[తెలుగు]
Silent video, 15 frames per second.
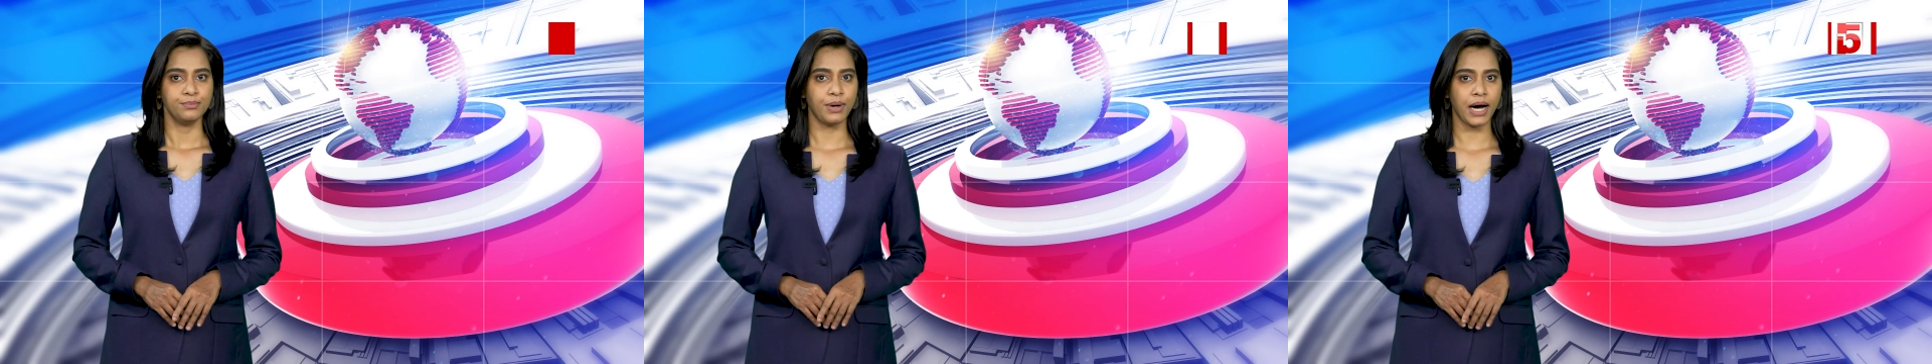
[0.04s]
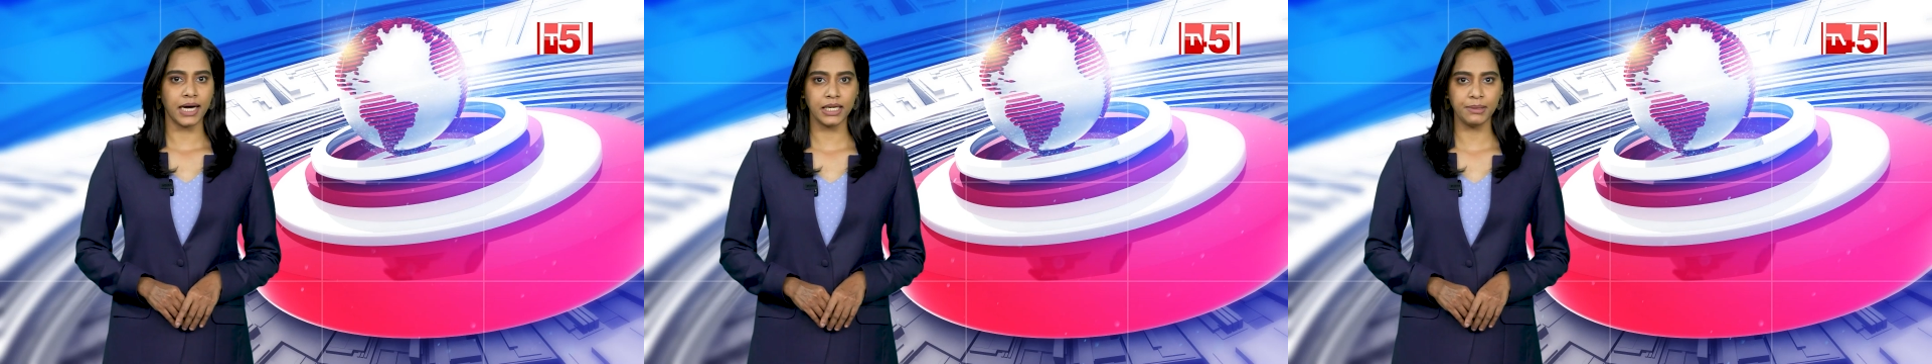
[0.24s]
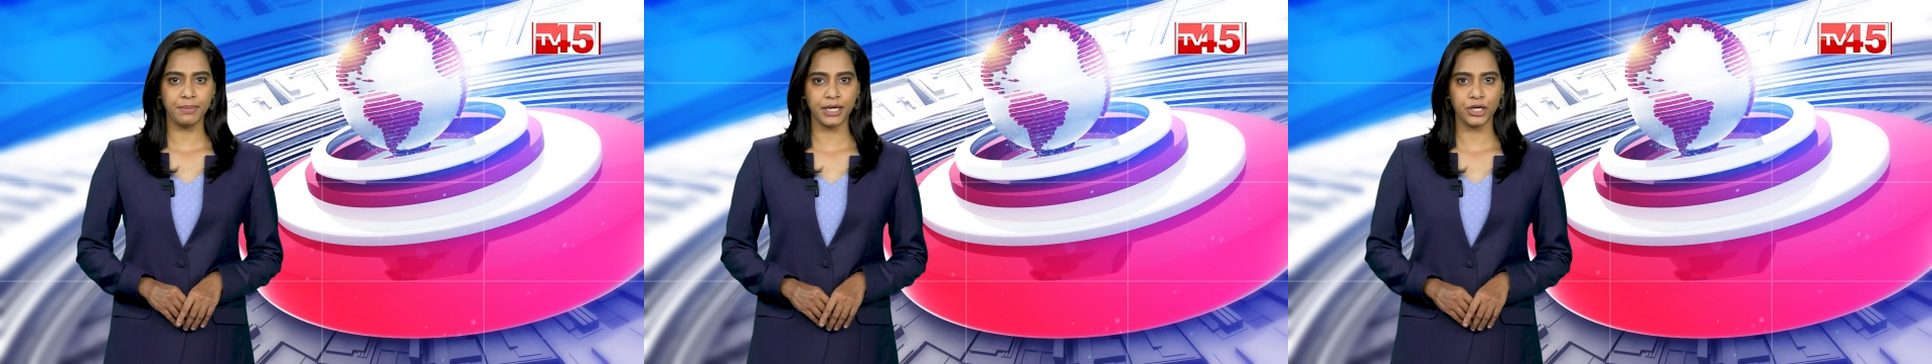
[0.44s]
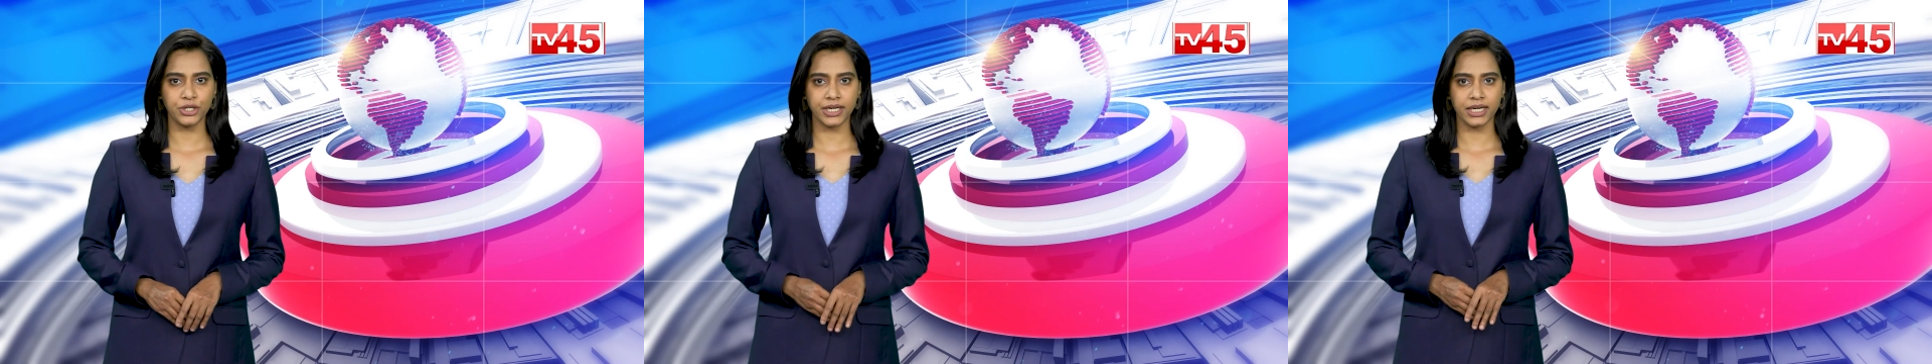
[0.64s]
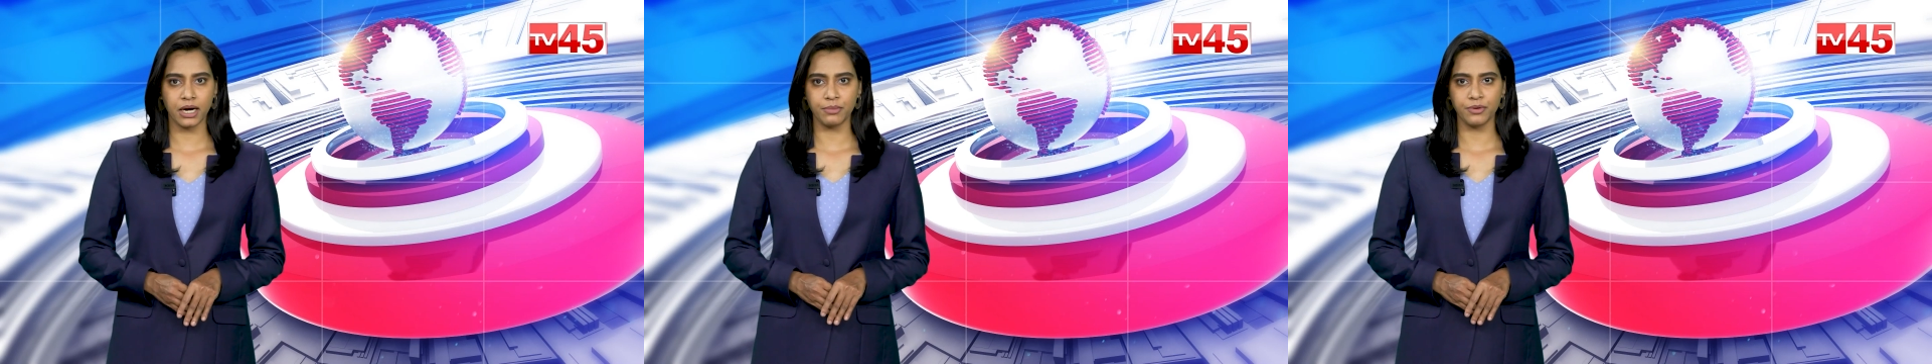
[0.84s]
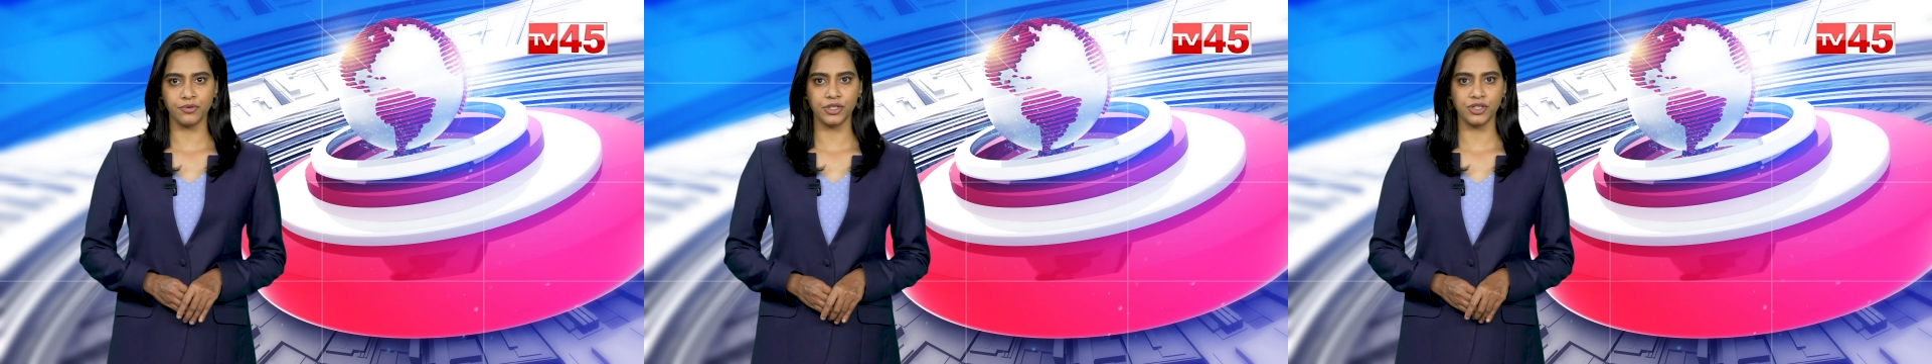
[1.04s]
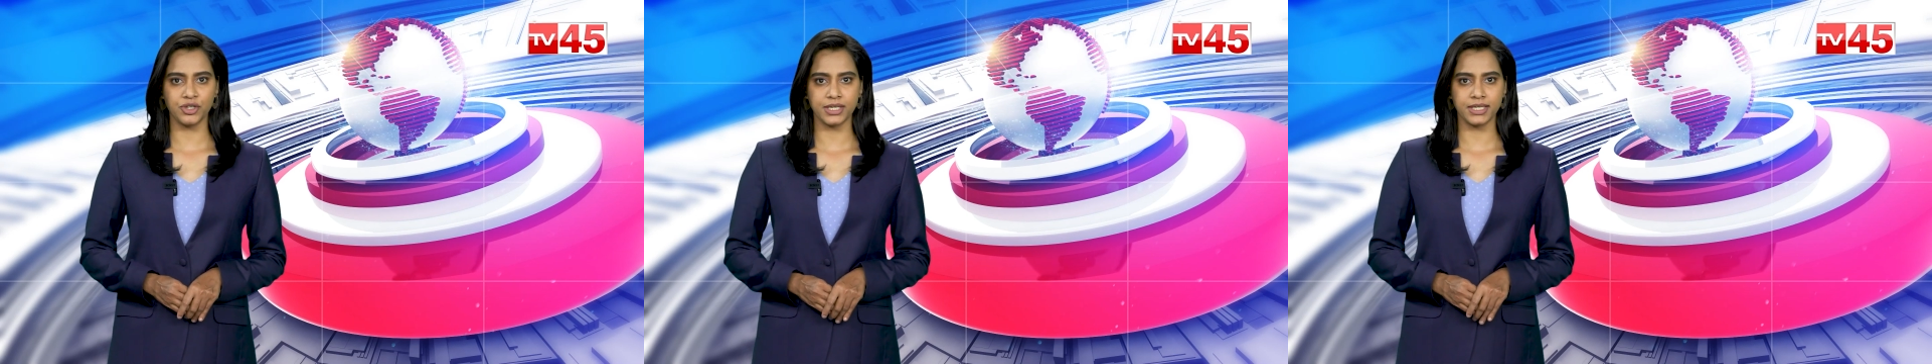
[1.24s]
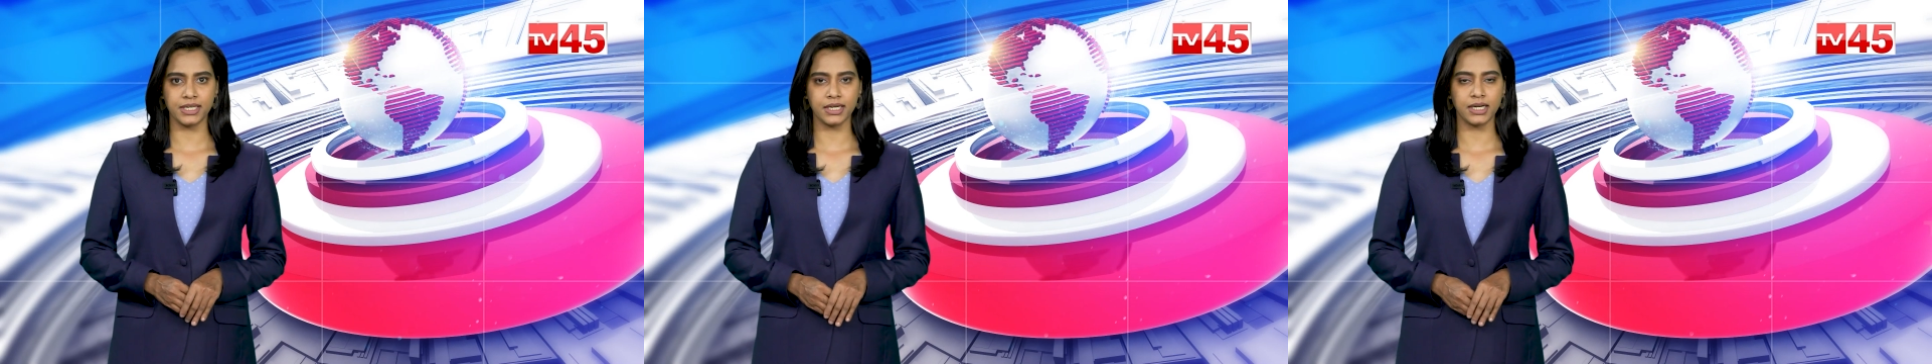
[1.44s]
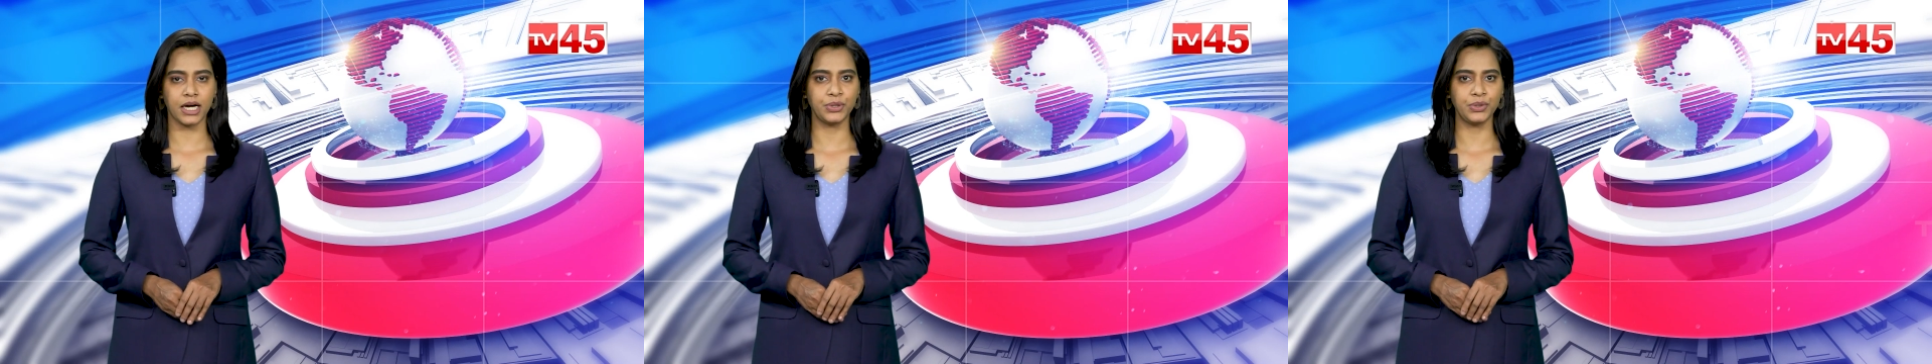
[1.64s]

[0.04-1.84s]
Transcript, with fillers: భారత్ బయోటెక్ అభివృద్ధి చేసిన